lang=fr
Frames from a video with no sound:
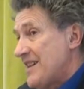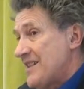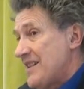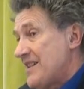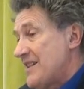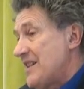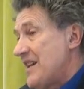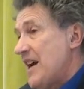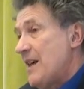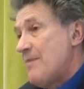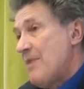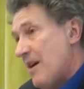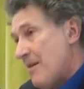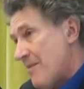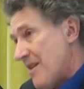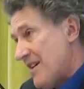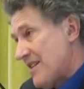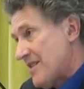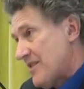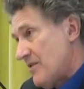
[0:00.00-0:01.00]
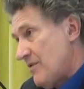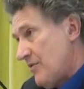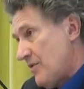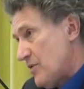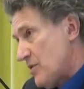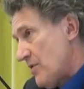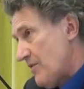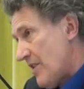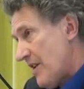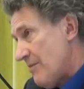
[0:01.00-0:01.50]
à ça, c'est Habermas,
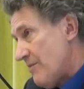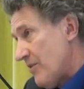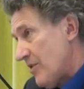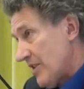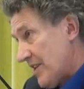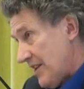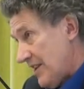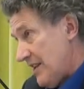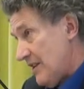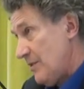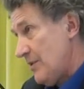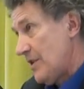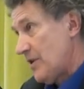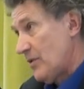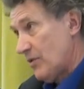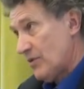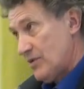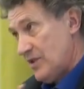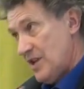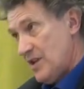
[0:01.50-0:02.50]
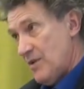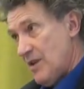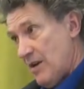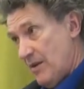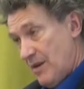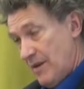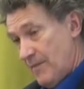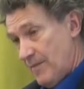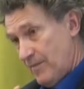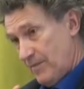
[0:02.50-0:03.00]
philosophe allemand, qui lui continue
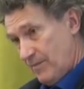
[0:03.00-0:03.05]
à,